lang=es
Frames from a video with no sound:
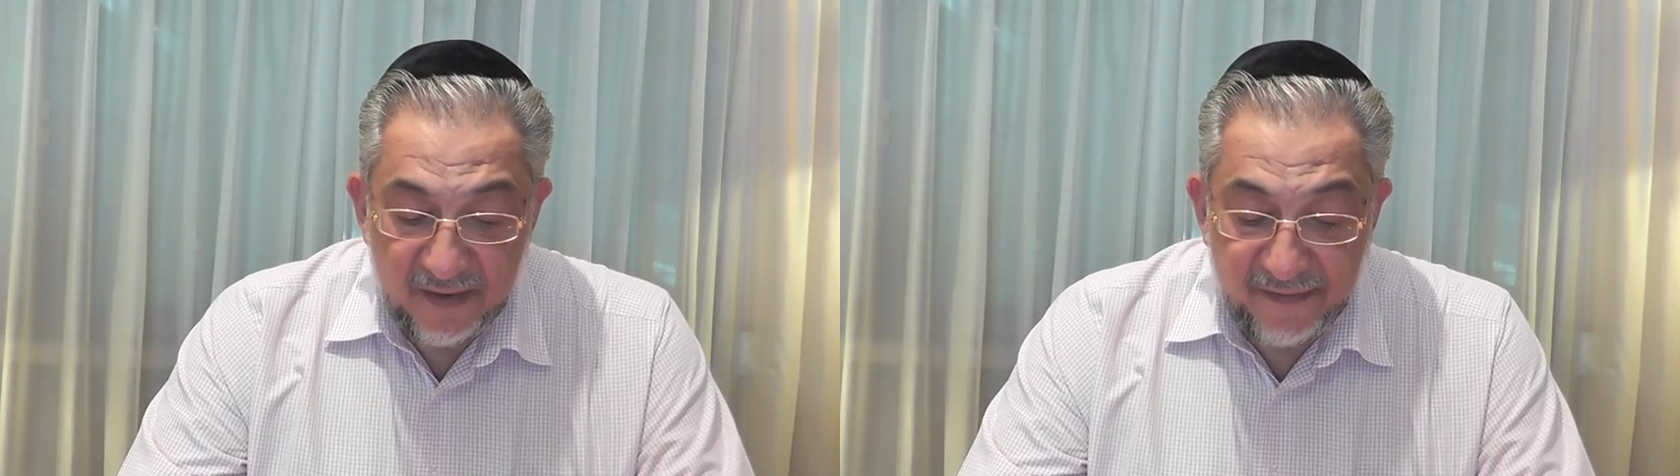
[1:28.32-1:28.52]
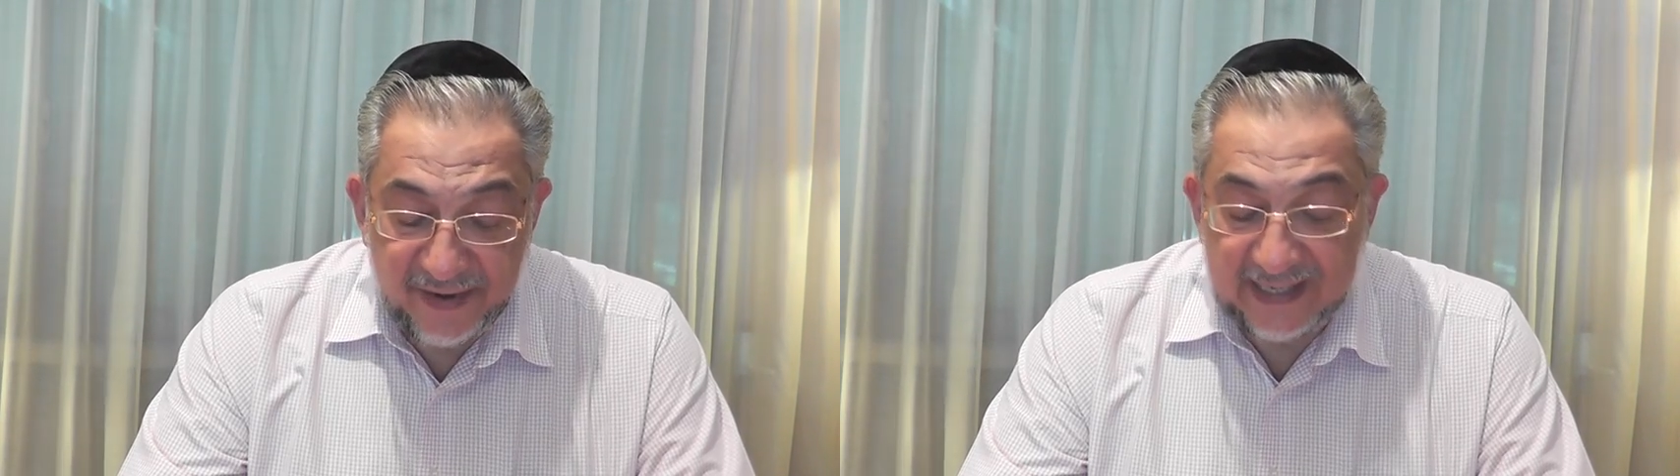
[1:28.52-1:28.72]

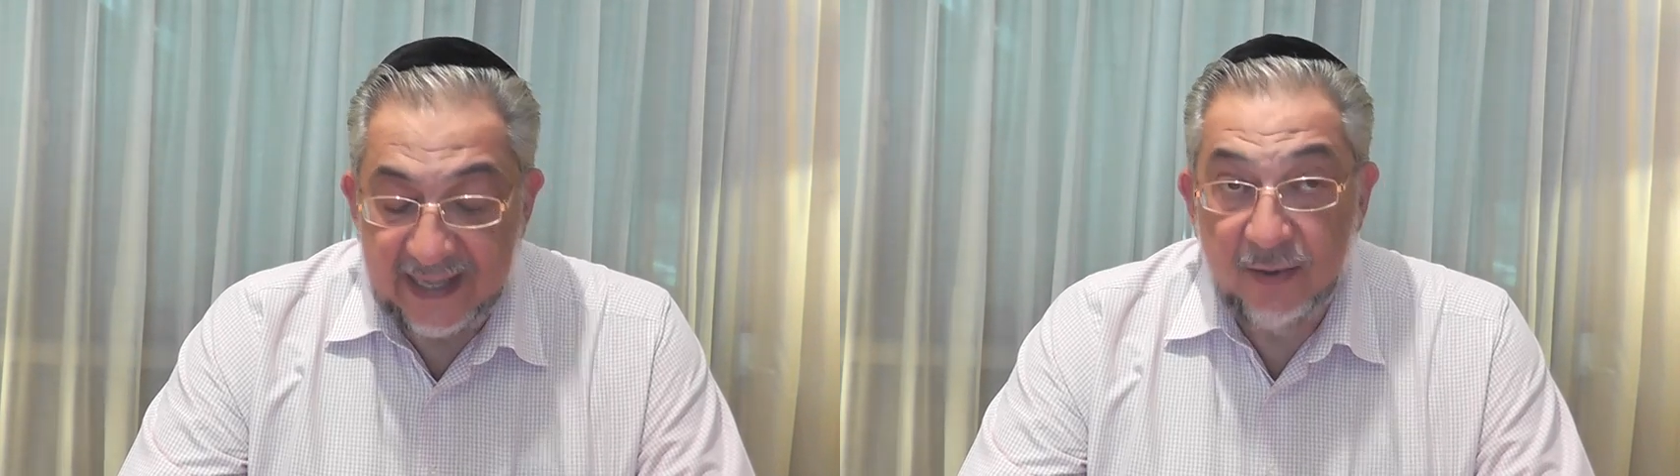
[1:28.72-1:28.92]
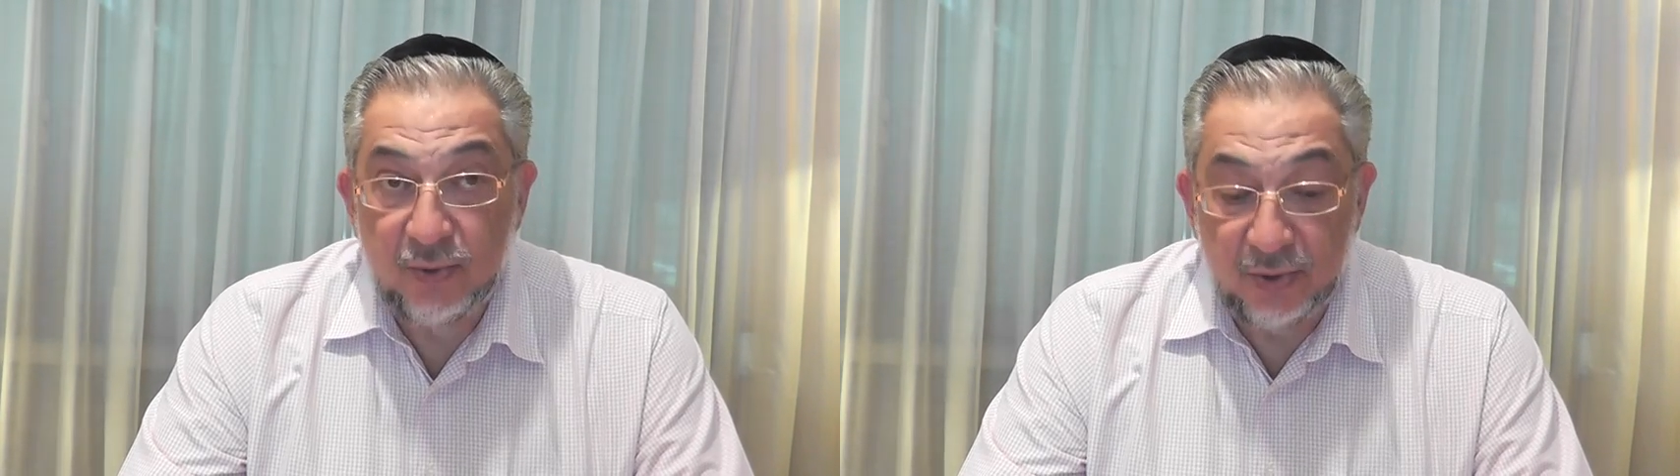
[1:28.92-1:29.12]

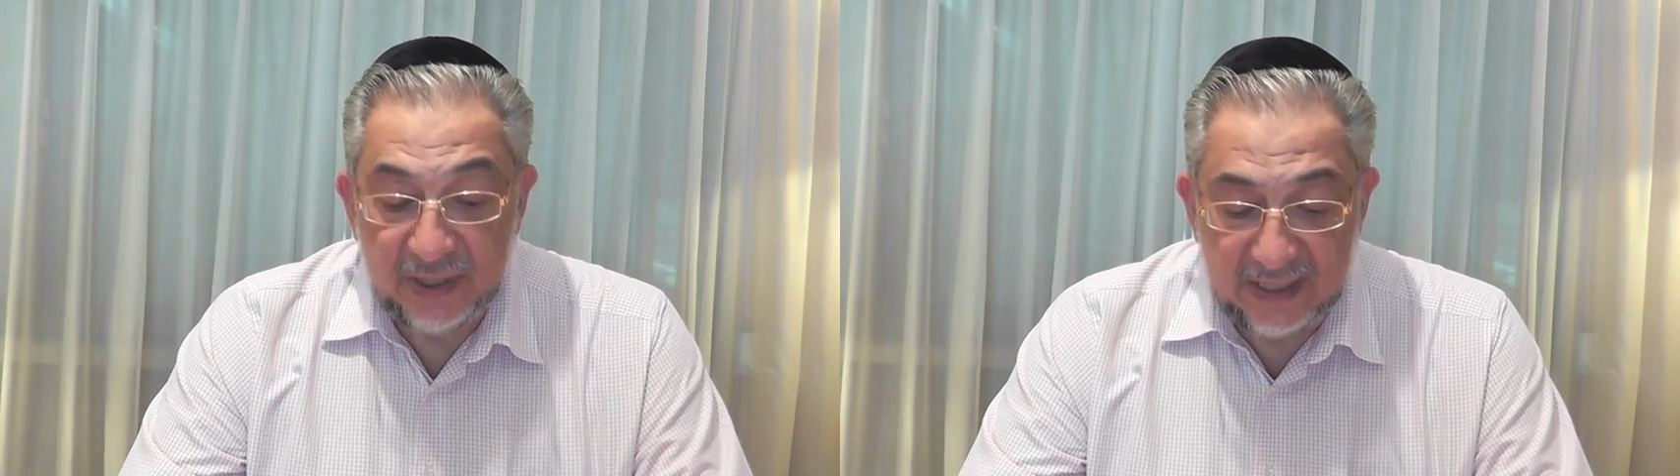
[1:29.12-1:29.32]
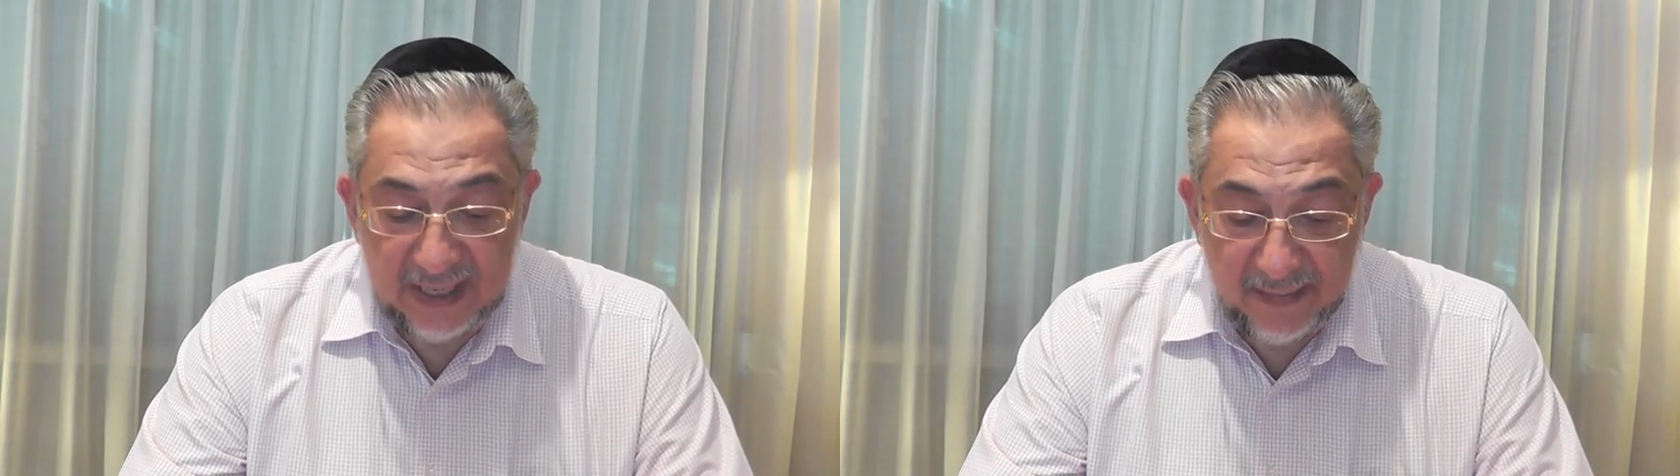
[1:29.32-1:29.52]
falta de
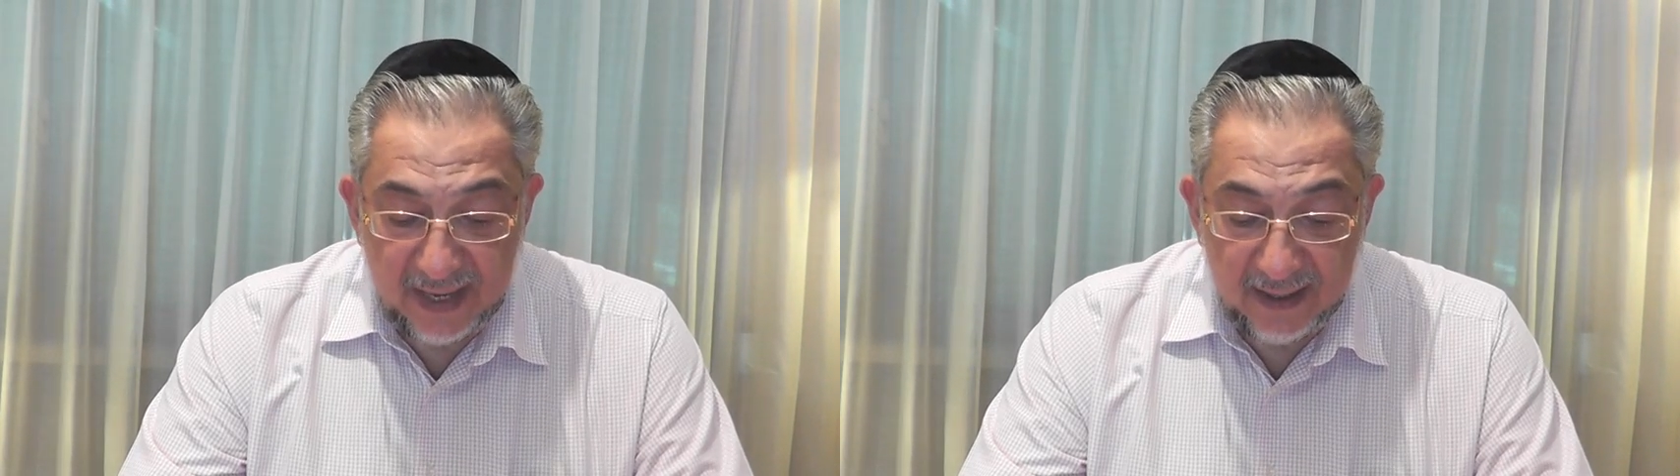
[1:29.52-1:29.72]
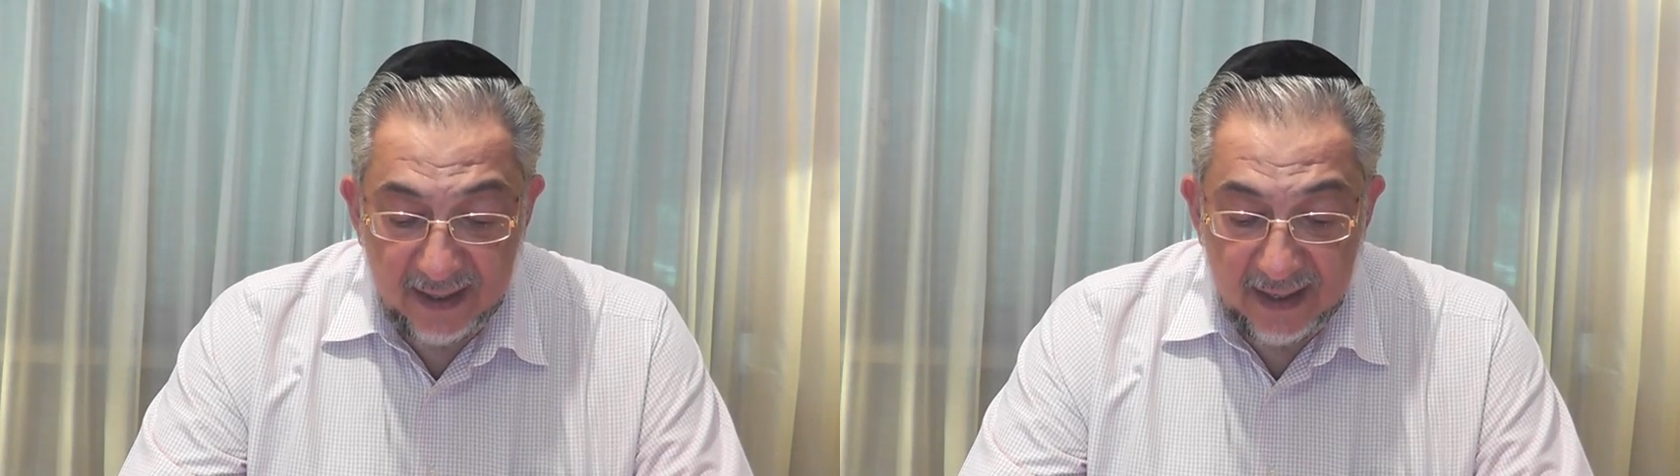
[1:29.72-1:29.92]

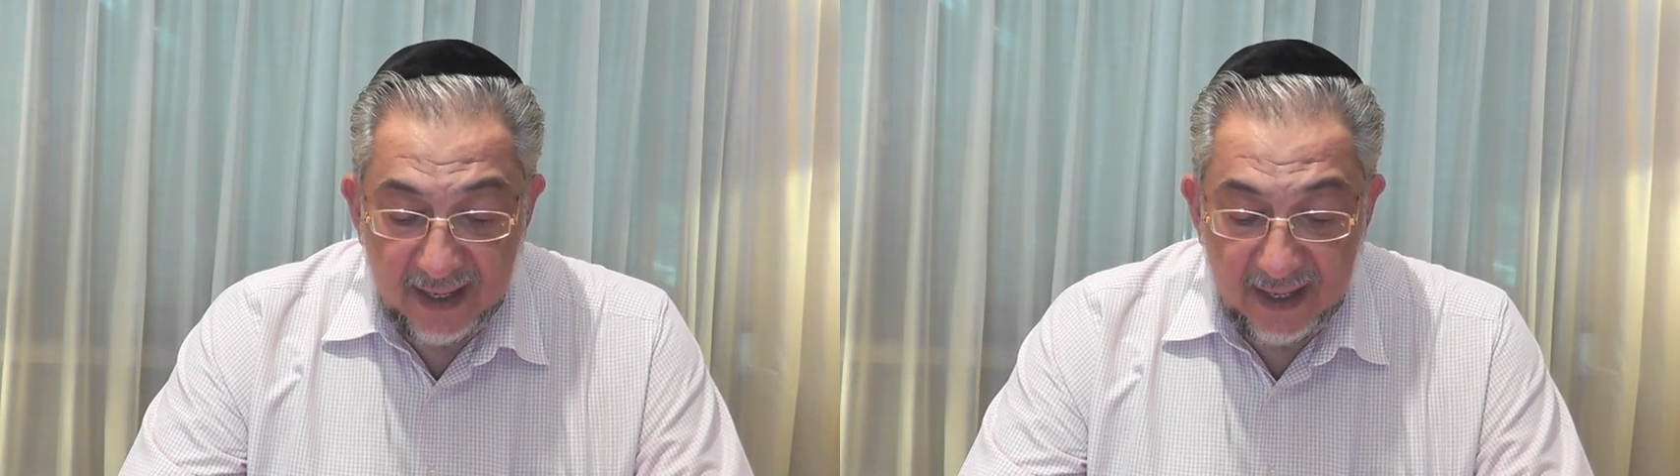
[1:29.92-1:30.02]
autoestima